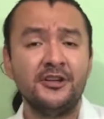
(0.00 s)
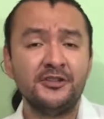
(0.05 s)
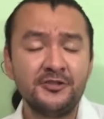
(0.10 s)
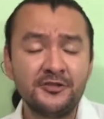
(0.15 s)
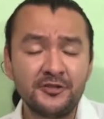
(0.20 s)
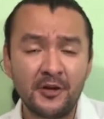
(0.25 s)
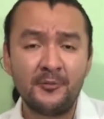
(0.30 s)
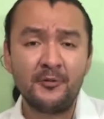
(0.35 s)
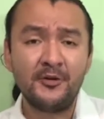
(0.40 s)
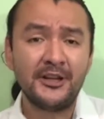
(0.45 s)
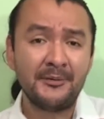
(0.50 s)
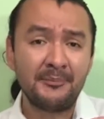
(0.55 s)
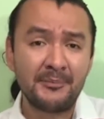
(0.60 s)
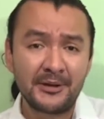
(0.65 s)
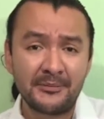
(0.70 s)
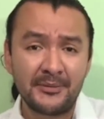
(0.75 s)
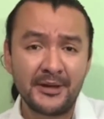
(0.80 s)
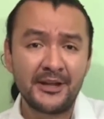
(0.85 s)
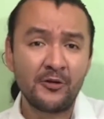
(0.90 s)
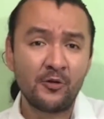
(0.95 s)
Somos la
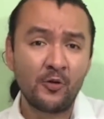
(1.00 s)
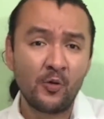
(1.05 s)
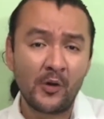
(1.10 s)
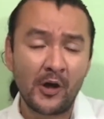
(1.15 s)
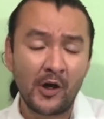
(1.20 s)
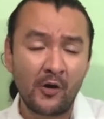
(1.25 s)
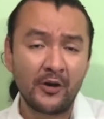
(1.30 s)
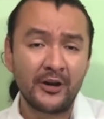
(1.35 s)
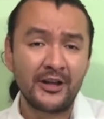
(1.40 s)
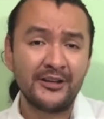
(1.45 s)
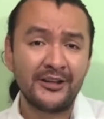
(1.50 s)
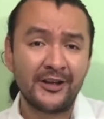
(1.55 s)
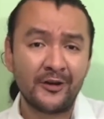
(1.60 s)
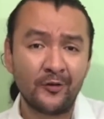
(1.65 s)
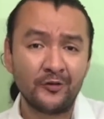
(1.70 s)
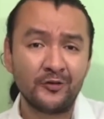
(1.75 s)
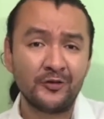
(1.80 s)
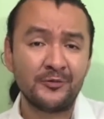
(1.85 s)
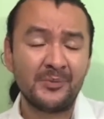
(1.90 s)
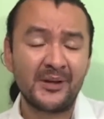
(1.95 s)
primera incubadora de
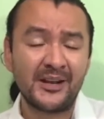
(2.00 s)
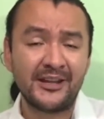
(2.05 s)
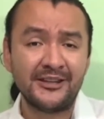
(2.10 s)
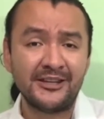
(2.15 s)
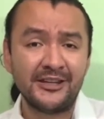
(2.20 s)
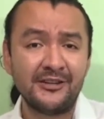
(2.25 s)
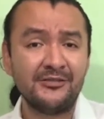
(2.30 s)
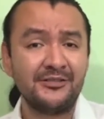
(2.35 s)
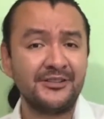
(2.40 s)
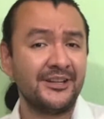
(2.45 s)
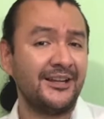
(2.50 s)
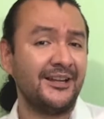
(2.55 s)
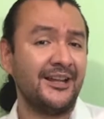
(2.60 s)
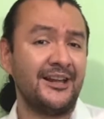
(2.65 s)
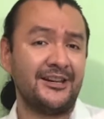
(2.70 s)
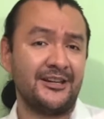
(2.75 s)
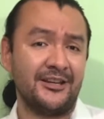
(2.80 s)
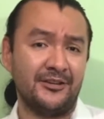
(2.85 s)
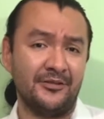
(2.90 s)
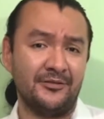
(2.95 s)
negocios para niños en la
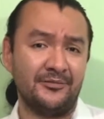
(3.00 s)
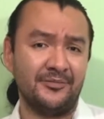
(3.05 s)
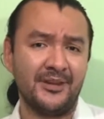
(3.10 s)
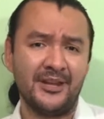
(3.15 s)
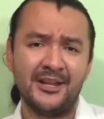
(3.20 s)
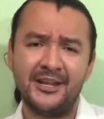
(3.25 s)
región.